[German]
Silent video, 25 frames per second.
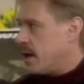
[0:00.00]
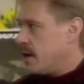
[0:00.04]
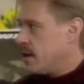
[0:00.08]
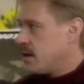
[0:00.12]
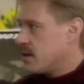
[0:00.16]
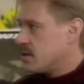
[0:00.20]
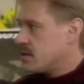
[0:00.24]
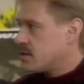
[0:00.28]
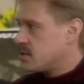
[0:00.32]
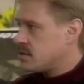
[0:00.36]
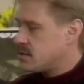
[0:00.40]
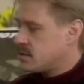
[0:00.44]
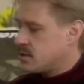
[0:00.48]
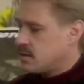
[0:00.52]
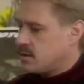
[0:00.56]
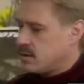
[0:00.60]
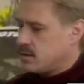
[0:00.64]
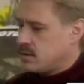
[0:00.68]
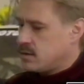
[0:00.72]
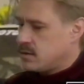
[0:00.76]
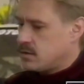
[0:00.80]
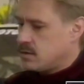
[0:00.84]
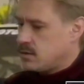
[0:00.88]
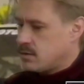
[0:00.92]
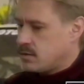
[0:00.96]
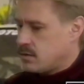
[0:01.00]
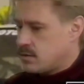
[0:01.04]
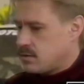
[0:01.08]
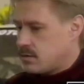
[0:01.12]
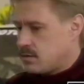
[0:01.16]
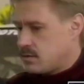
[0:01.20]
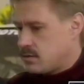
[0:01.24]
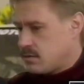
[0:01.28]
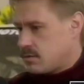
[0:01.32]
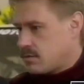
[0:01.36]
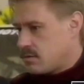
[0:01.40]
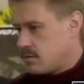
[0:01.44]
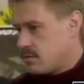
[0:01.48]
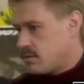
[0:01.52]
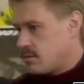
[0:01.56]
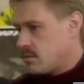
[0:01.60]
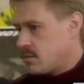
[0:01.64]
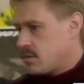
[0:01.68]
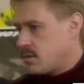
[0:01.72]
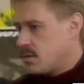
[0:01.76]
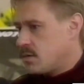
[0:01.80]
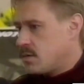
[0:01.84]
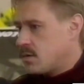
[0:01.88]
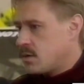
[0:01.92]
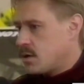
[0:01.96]
einiges äh,
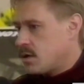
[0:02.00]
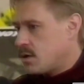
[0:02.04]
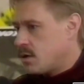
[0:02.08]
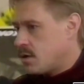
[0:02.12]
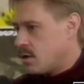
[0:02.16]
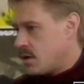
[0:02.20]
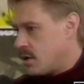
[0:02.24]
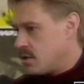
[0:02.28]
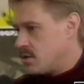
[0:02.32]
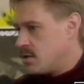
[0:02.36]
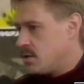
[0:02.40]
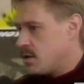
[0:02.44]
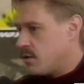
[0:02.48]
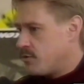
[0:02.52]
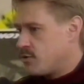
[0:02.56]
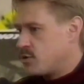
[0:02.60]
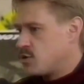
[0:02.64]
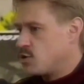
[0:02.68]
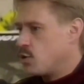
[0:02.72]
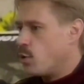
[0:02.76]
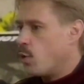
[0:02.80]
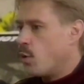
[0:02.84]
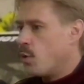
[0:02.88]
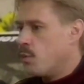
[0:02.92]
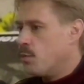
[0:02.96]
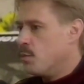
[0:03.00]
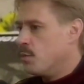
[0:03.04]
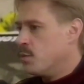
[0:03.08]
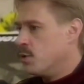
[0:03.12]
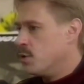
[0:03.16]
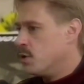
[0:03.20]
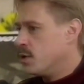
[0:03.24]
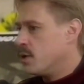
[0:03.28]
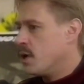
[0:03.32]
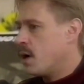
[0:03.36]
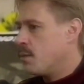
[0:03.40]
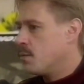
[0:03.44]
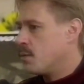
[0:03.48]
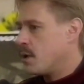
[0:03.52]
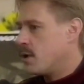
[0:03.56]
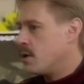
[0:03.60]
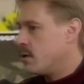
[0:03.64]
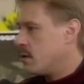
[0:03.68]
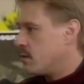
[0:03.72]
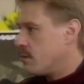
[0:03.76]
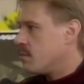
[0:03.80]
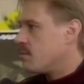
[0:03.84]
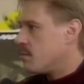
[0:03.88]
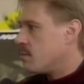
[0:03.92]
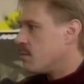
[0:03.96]
hat sich da verschoben und die haben
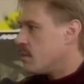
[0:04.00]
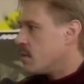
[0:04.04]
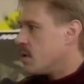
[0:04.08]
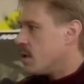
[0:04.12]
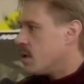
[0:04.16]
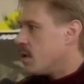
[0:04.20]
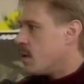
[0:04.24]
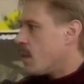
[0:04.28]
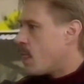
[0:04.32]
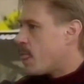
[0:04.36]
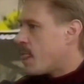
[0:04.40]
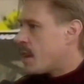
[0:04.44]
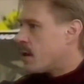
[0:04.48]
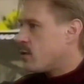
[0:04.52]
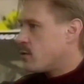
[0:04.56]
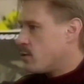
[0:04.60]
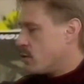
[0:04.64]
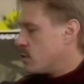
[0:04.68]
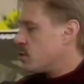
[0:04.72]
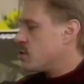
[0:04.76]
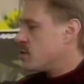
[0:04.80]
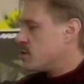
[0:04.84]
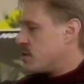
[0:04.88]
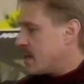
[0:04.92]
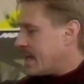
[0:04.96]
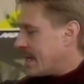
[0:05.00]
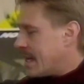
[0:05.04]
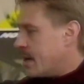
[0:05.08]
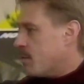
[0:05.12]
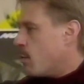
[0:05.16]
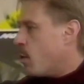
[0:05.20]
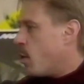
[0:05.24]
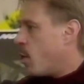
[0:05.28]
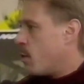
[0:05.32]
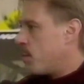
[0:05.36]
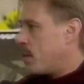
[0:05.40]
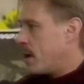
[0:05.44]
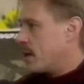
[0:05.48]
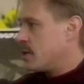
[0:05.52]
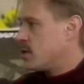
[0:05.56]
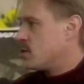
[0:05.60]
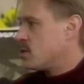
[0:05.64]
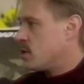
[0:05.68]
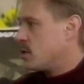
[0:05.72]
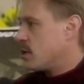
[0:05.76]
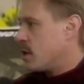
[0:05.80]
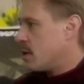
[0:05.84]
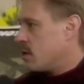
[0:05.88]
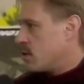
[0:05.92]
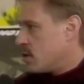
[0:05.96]
dann durch das Reglement
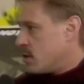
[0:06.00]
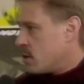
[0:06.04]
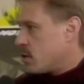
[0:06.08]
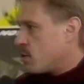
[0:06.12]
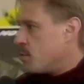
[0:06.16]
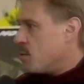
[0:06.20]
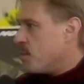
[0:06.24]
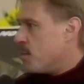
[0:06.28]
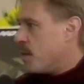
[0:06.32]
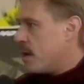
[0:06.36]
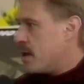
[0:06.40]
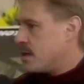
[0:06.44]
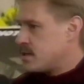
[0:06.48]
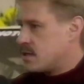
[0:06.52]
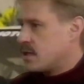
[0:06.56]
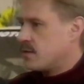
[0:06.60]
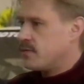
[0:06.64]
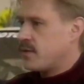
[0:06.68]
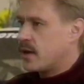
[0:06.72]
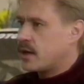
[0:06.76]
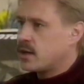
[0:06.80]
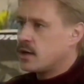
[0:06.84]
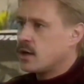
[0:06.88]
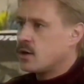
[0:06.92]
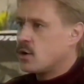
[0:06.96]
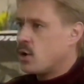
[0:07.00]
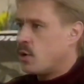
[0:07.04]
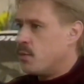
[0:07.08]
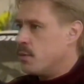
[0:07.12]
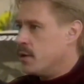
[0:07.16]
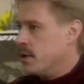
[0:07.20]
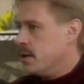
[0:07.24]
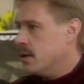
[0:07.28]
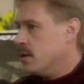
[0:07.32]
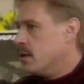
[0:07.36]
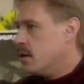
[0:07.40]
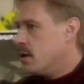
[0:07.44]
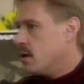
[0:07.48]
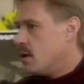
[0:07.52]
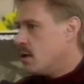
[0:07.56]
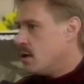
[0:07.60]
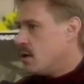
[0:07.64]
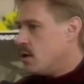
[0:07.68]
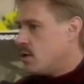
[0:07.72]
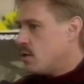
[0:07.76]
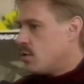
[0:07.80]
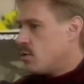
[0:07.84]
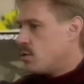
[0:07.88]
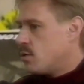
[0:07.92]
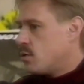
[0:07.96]
praktisch auch dann die Gruppe B ist dann weggekommen
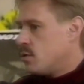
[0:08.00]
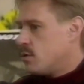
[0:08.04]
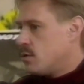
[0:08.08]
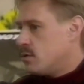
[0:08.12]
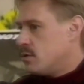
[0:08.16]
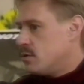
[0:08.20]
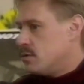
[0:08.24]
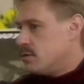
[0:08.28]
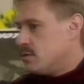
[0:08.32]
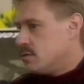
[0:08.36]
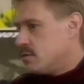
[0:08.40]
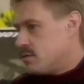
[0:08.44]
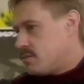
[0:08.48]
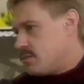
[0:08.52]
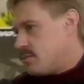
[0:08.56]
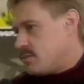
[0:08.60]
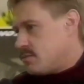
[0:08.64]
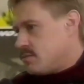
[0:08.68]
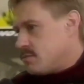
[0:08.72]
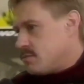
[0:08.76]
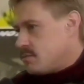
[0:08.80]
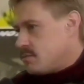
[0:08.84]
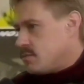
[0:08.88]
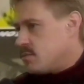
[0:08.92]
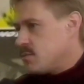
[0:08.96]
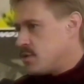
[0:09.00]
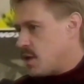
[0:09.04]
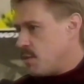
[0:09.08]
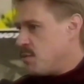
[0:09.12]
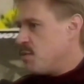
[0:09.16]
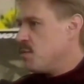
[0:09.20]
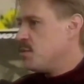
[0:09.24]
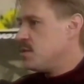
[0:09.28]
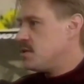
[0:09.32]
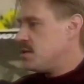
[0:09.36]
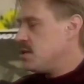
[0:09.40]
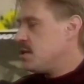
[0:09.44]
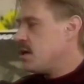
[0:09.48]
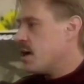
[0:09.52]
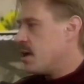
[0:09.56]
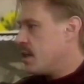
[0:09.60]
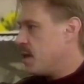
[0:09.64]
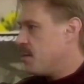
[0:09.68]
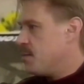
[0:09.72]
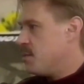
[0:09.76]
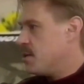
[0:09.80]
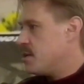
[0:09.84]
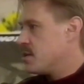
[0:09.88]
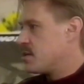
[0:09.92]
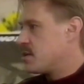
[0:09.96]
und es hat mir mit
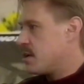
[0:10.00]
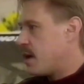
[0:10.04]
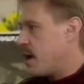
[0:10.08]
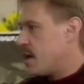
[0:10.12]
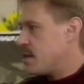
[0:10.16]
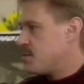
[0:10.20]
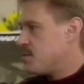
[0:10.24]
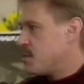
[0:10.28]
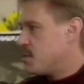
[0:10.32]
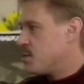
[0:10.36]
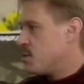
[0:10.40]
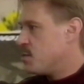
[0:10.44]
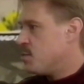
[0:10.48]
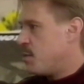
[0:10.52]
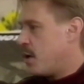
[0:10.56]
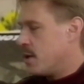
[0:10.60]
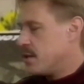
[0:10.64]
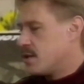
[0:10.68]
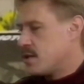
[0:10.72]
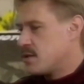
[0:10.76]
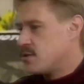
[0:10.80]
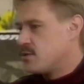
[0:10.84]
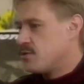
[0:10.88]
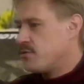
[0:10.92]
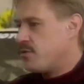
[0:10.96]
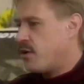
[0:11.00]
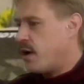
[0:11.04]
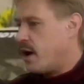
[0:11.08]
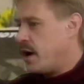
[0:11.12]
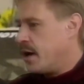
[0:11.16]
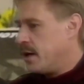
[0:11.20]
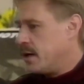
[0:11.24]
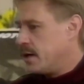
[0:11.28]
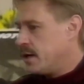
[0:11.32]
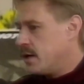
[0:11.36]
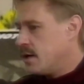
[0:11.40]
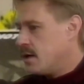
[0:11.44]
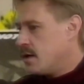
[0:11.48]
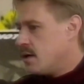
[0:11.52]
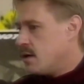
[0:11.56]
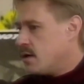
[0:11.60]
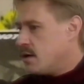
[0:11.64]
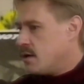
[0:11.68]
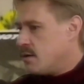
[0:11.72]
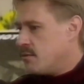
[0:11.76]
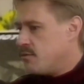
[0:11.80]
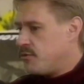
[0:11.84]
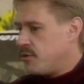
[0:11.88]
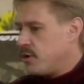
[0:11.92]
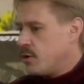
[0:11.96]
Sicherheit mir das gereizt, mal so einen Manta zu fahren,
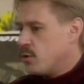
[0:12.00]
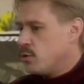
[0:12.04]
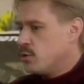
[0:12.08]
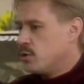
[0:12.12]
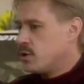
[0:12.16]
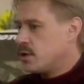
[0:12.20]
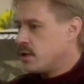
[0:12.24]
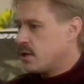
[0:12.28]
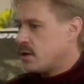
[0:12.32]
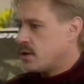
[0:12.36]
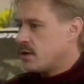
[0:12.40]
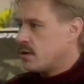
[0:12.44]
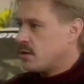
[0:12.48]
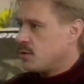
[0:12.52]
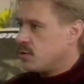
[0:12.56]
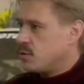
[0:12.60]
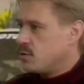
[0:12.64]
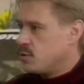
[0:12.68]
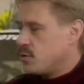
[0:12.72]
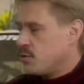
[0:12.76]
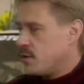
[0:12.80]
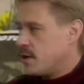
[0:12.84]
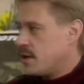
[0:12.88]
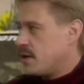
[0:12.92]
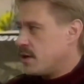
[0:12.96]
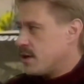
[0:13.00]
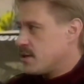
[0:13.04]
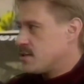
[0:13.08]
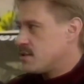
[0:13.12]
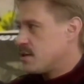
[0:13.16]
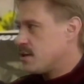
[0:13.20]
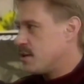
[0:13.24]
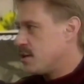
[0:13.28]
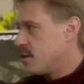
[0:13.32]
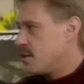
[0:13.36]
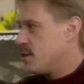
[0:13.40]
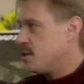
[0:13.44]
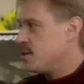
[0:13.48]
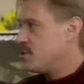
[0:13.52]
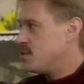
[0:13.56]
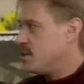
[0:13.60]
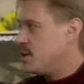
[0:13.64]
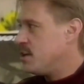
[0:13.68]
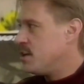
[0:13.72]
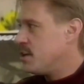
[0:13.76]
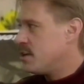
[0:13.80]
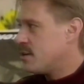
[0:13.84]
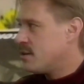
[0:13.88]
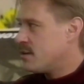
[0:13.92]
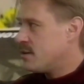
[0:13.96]
im 400er, nur wenn ich jetzt dann ich
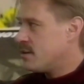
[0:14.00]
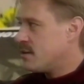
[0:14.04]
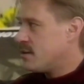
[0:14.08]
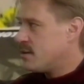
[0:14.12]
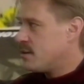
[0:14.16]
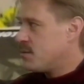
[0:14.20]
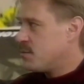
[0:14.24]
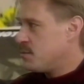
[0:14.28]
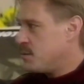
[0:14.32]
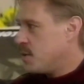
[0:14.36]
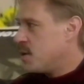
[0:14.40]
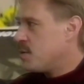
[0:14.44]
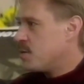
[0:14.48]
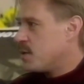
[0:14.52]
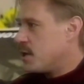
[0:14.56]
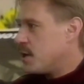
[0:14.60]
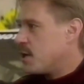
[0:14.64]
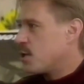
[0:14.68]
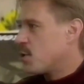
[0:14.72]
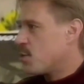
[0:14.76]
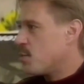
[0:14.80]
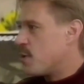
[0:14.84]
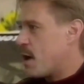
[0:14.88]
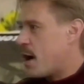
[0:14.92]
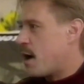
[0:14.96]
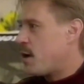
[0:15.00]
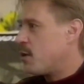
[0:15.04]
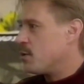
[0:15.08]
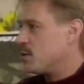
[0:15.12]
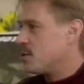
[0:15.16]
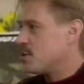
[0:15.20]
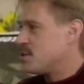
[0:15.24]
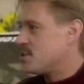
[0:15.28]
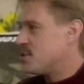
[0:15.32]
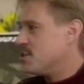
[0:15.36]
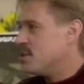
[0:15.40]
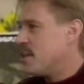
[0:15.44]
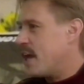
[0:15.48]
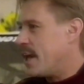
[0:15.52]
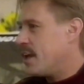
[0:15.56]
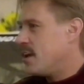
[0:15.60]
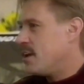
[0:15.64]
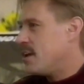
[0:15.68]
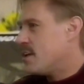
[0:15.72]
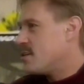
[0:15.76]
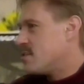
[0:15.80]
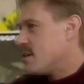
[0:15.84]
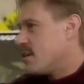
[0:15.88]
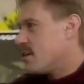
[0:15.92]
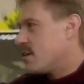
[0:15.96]
sehe, äh, mir mit den Gruppe A-Autos sind
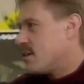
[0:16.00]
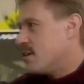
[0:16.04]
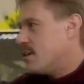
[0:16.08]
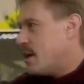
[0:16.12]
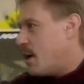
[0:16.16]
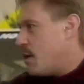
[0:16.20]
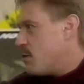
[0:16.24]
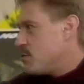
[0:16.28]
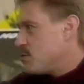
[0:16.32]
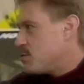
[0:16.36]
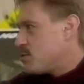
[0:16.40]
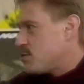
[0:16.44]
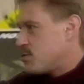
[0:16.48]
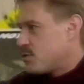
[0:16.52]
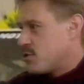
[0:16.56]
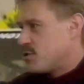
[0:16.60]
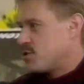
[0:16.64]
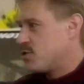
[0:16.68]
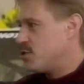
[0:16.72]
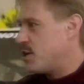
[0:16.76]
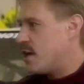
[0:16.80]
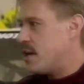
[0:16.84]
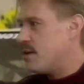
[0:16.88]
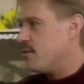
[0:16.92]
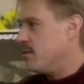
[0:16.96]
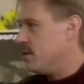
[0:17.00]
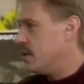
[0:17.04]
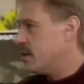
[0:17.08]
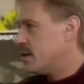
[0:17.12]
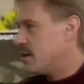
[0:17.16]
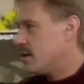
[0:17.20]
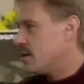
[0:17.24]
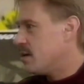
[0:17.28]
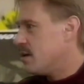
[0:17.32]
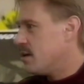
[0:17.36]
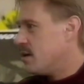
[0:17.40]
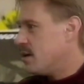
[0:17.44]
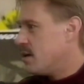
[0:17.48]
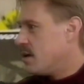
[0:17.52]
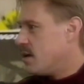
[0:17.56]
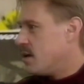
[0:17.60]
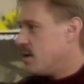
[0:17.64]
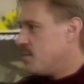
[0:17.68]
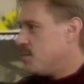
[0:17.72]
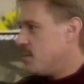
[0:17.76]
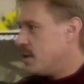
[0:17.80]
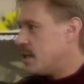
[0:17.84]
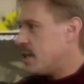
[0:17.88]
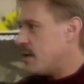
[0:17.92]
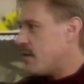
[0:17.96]
eigentlich jetzt halt genauso so schnell wieder,
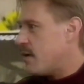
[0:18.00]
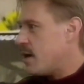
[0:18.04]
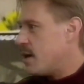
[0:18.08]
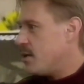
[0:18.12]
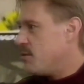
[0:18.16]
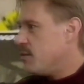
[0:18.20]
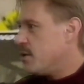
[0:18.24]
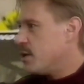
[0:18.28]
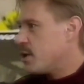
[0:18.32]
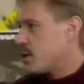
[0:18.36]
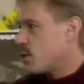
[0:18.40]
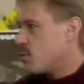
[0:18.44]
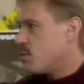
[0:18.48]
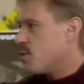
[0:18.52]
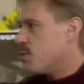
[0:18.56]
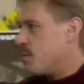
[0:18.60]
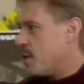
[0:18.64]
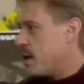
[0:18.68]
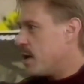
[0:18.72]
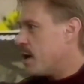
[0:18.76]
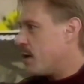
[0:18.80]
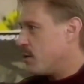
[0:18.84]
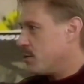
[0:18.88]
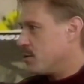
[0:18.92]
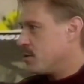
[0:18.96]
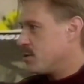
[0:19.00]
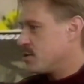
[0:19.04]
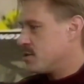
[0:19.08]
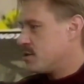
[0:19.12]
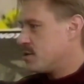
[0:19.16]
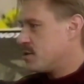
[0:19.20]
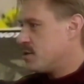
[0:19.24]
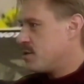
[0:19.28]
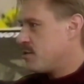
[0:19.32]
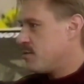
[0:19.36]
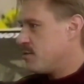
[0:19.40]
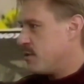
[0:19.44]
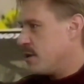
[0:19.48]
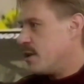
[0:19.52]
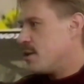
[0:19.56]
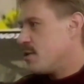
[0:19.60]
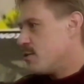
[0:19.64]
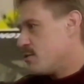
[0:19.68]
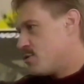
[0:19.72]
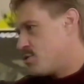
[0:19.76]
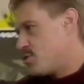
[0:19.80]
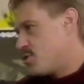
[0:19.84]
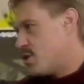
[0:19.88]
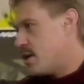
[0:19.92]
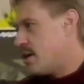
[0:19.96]
mittlerweile wie die Gruppe B-Autos, wenn nicht
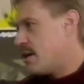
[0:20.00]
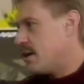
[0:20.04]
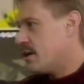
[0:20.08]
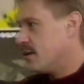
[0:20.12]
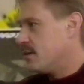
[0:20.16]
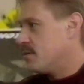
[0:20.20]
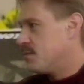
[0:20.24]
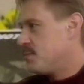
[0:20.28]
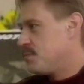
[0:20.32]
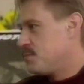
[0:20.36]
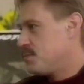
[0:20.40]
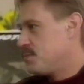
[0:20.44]
noch schneller.